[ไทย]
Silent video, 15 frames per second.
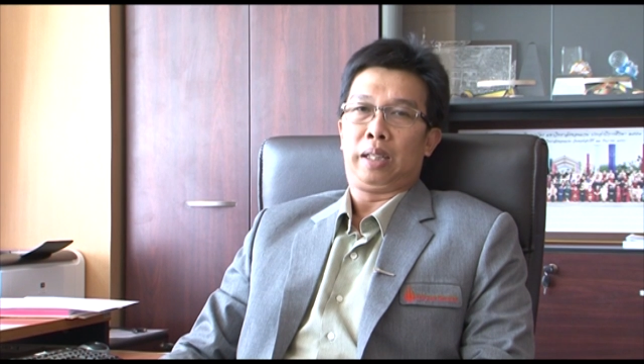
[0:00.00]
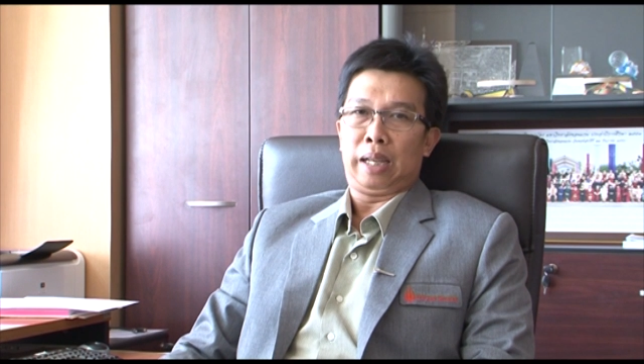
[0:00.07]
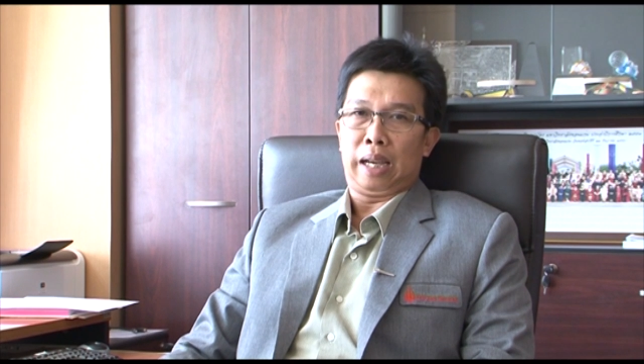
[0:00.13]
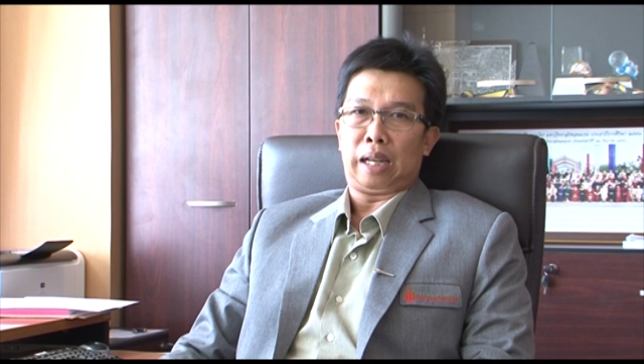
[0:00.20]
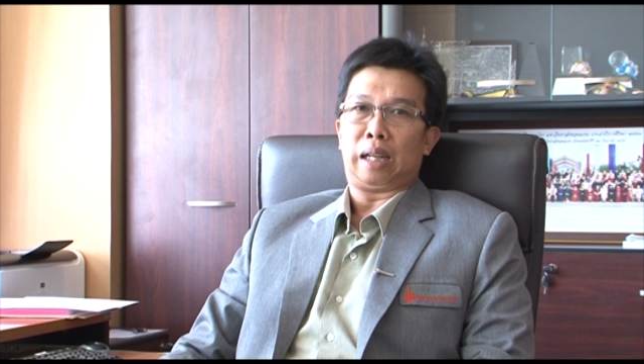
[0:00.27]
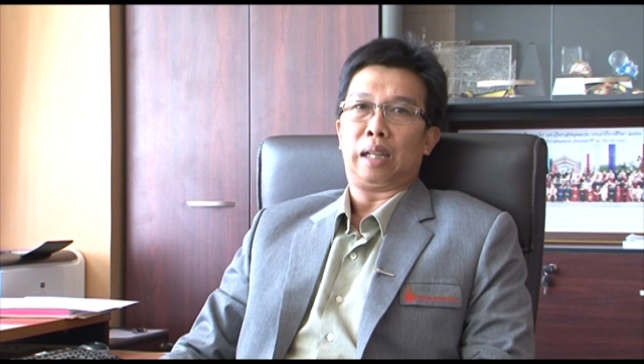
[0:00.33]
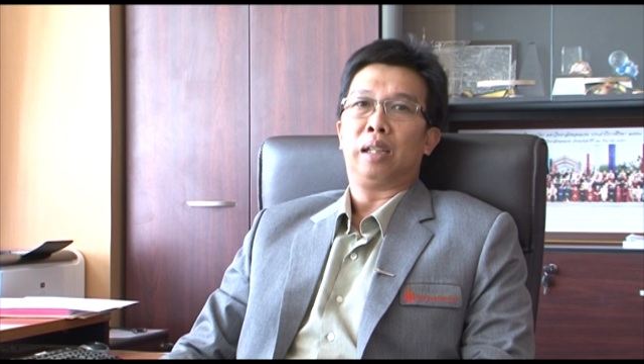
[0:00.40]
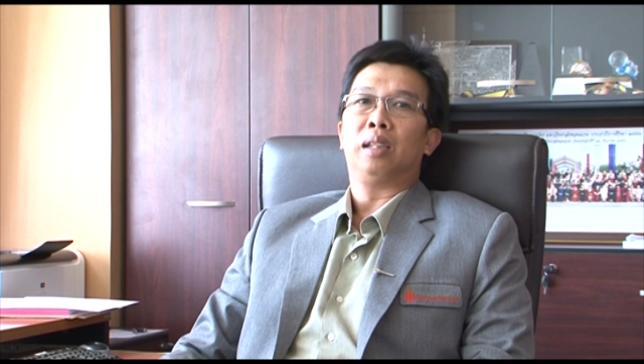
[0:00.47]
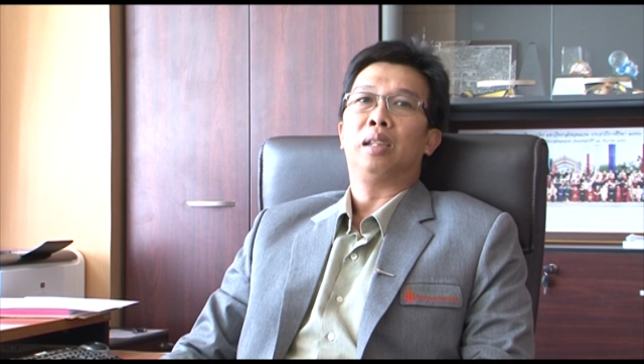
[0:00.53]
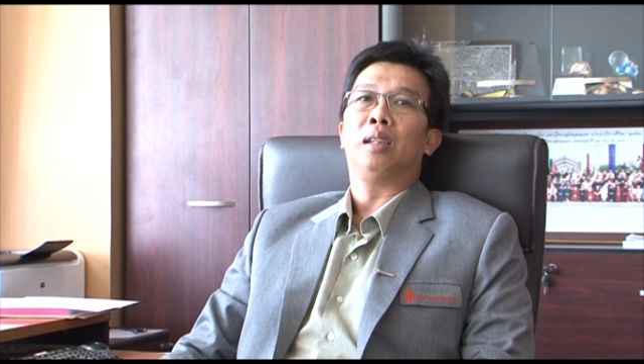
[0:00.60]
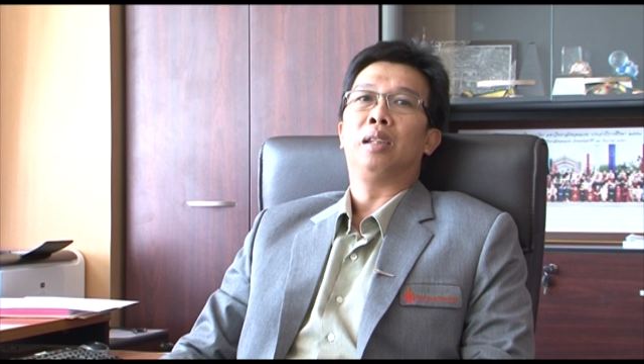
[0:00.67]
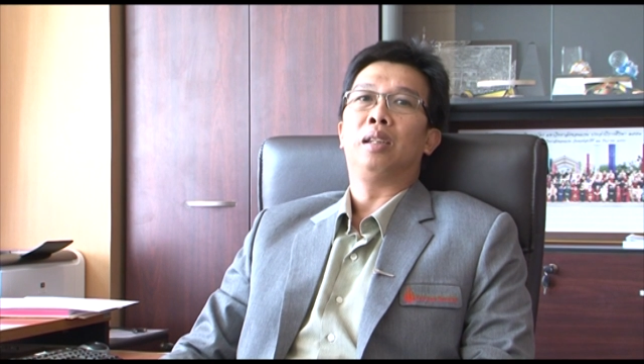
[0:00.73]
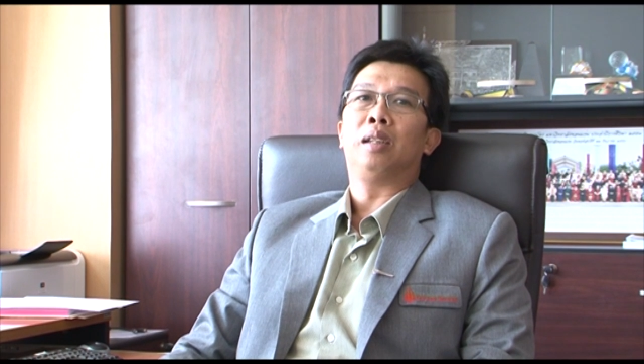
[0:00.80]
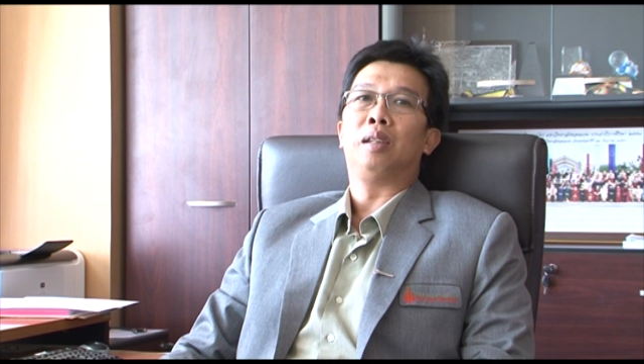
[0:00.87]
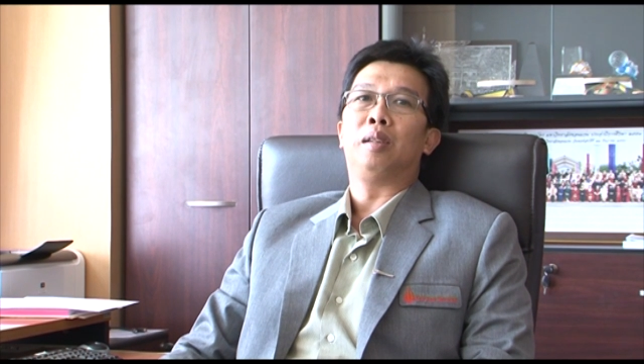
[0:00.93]
เก่ง
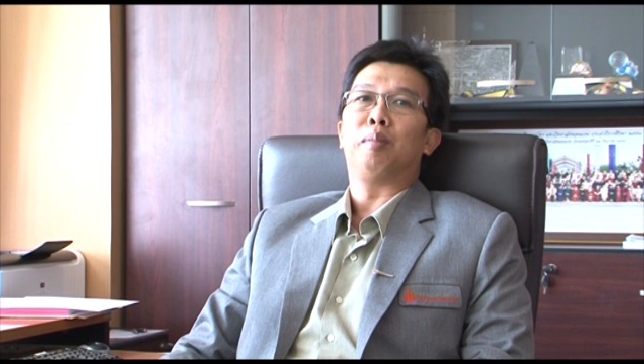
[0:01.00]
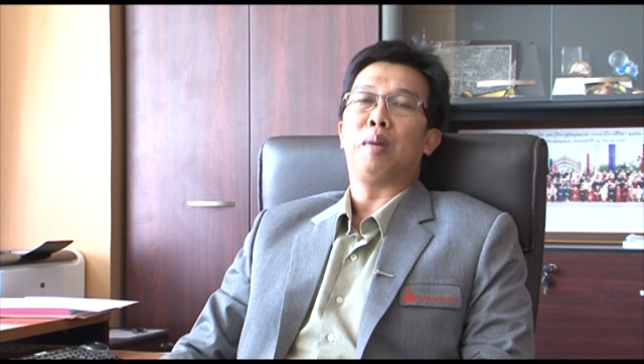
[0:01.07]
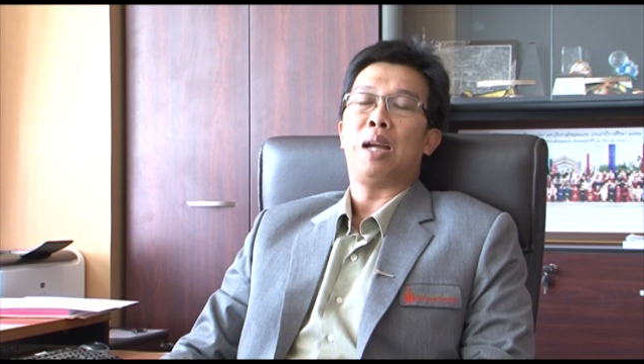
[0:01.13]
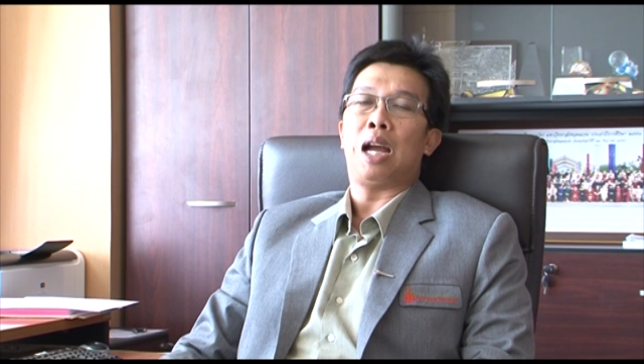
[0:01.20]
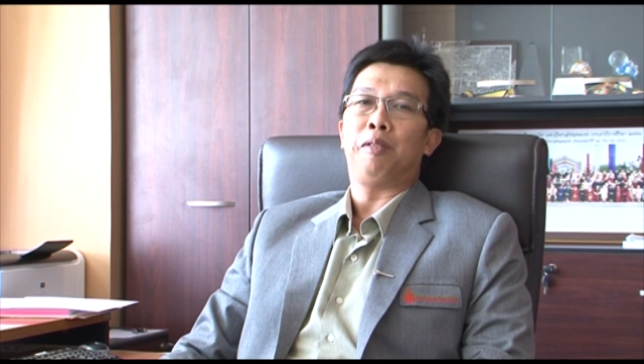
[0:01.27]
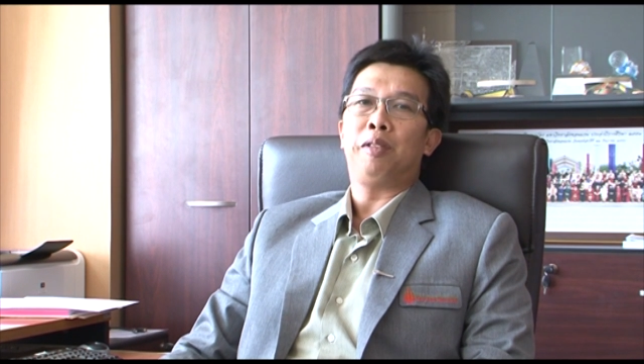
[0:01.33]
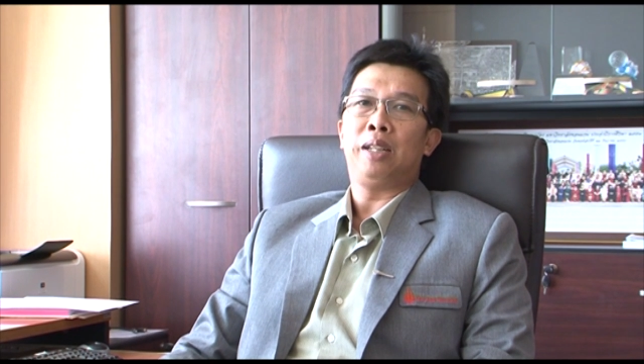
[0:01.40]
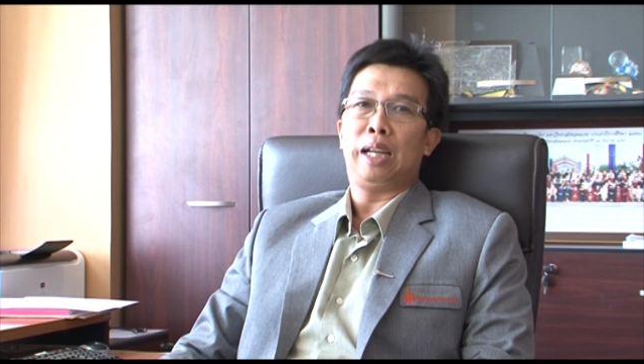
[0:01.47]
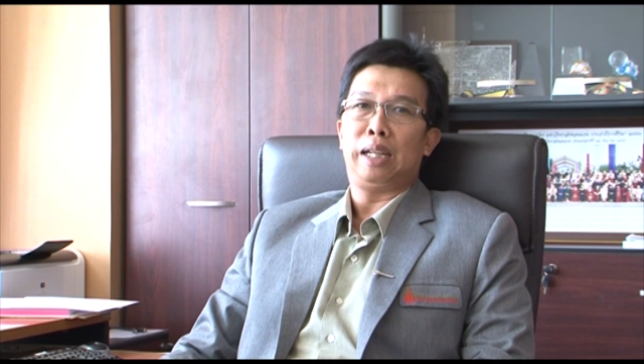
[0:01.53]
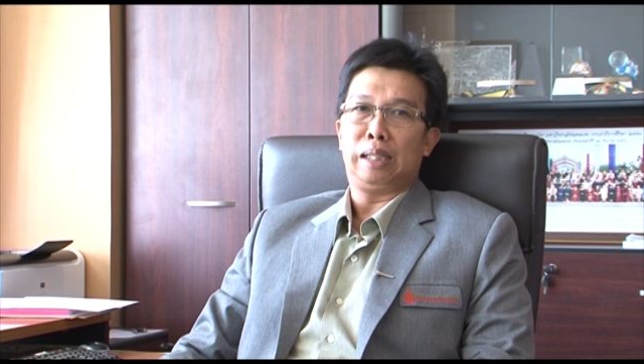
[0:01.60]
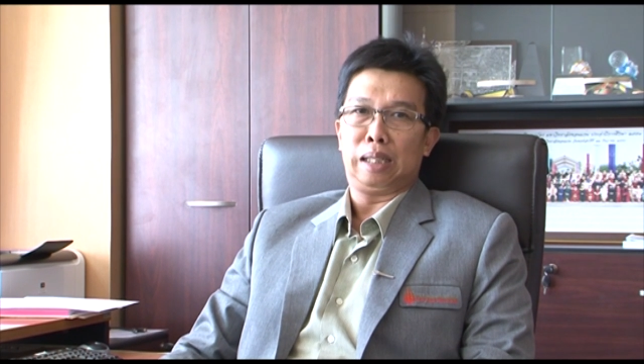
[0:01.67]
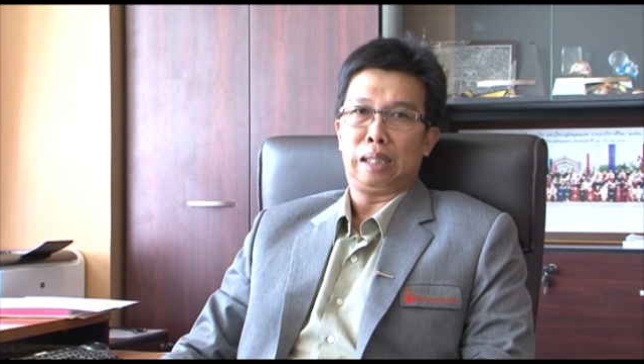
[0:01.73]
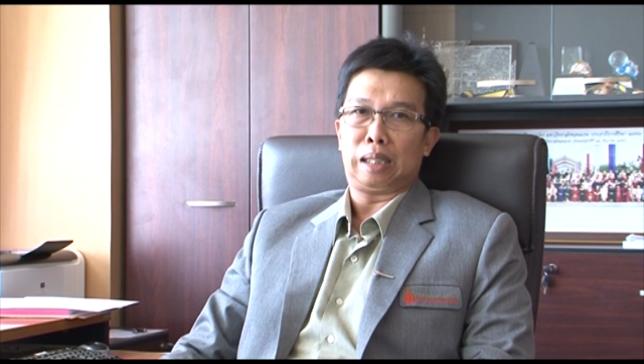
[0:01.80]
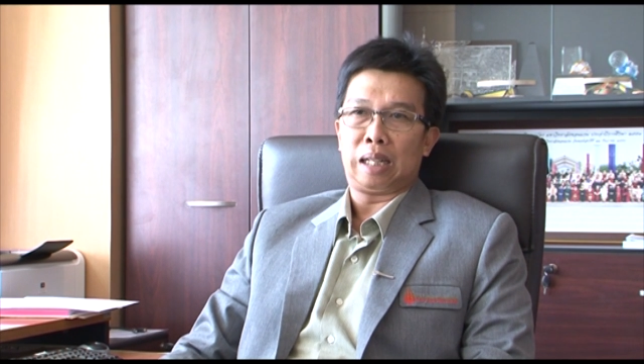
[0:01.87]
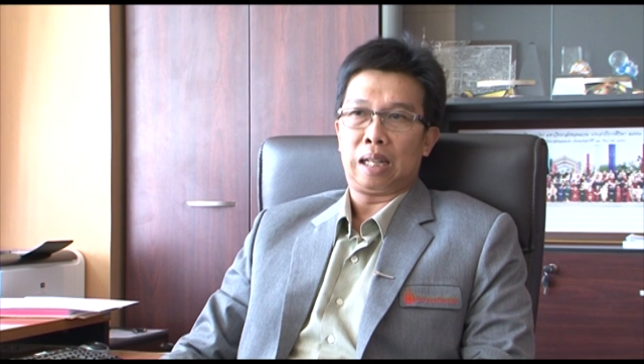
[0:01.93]
มหาวิทยาลัย
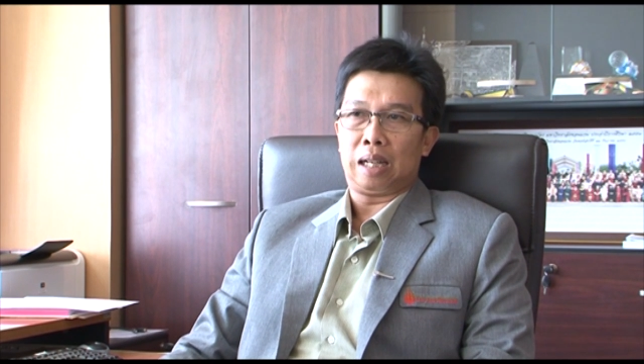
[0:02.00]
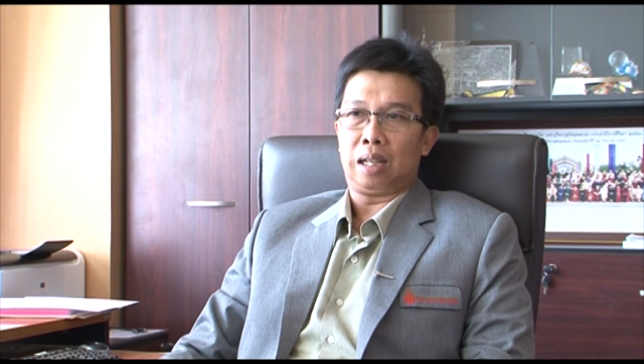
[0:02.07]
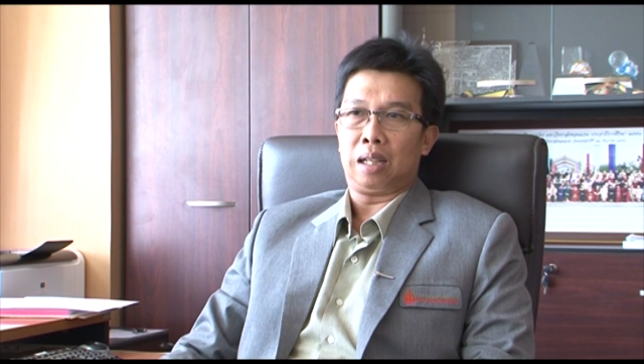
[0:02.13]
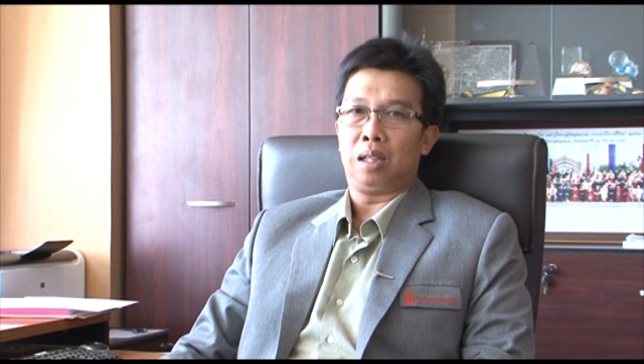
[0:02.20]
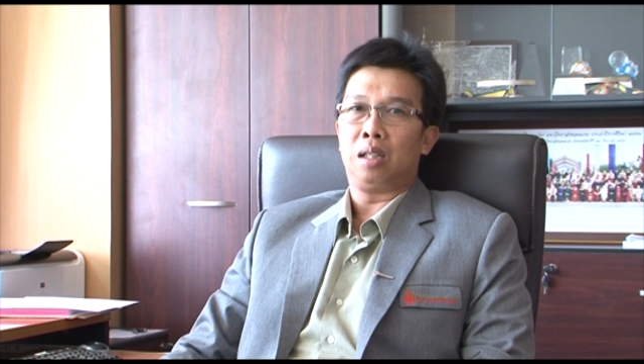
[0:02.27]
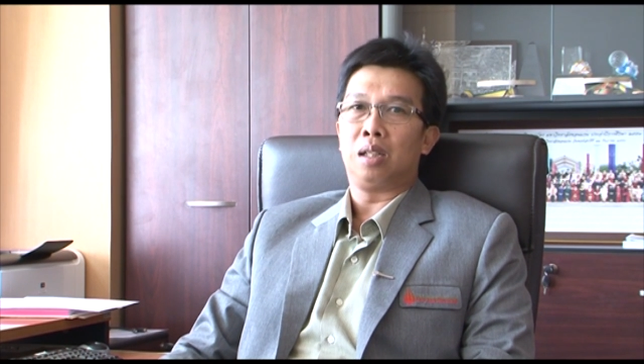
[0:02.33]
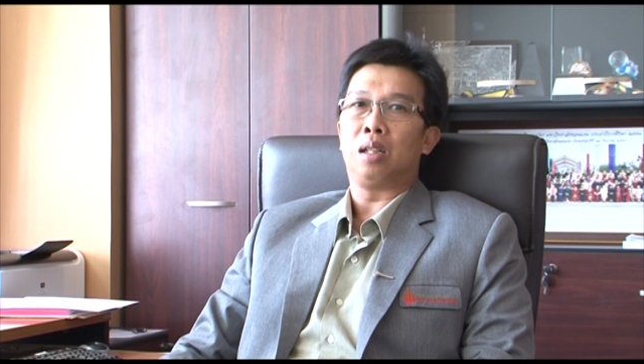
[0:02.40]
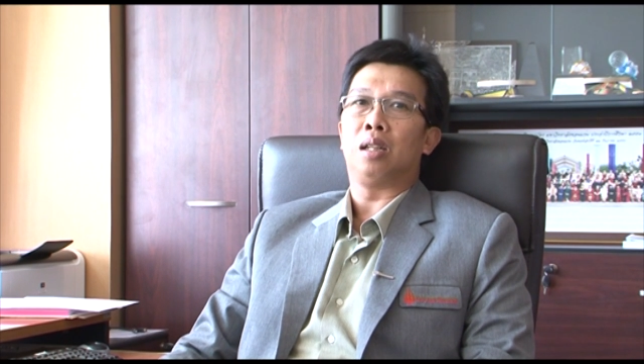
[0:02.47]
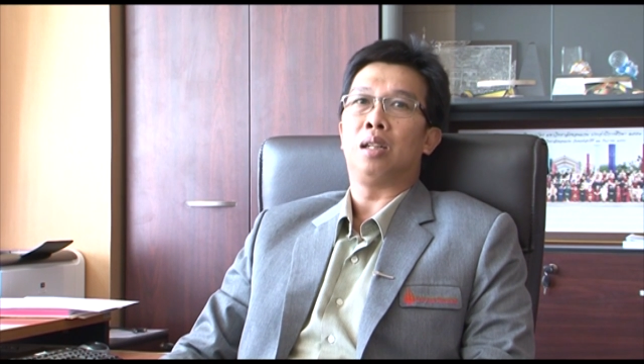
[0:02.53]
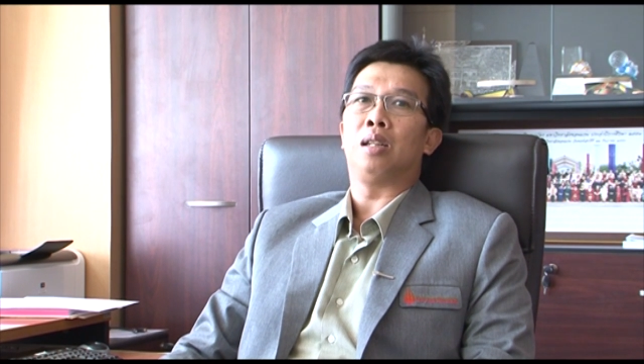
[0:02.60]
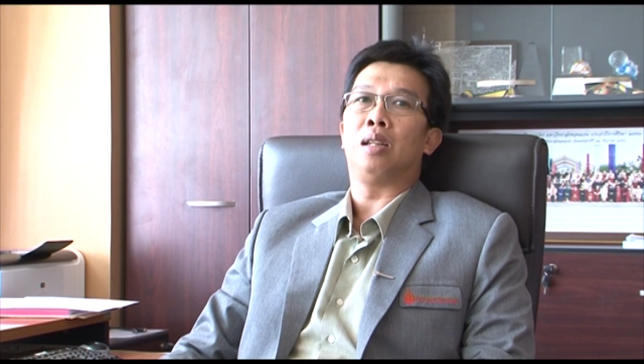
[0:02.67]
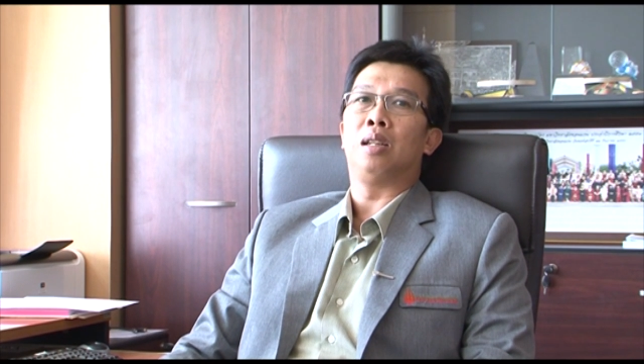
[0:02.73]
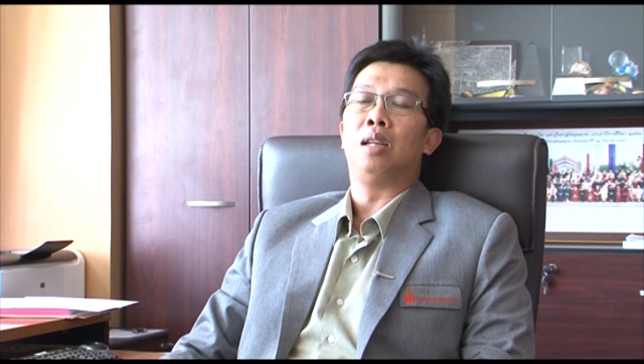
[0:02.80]
หนึ่งนะฮะแล้วก็